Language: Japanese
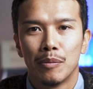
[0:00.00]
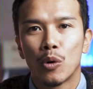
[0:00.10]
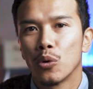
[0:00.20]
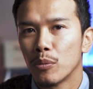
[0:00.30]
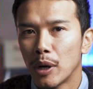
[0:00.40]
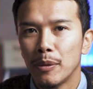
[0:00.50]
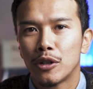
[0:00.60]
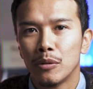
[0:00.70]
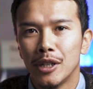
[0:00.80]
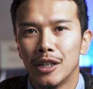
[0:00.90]
まあ、この
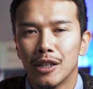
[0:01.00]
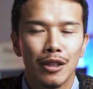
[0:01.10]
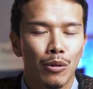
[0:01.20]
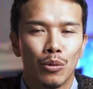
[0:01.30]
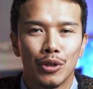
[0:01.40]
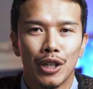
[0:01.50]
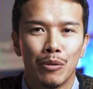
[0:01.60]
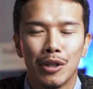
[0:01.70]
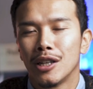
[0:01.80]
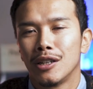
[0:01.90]
マビックミリなんでこんなに
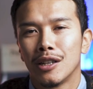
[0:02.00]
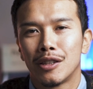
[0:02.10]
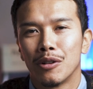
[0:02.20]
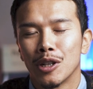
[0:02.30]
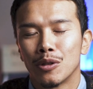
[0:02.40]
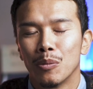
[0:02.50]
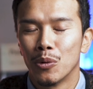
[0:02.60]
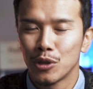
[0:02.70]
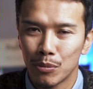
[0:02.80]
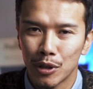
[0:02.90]
話題になってるかと
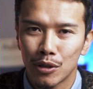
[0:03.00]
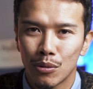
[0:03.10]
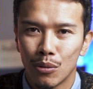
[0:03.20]
申します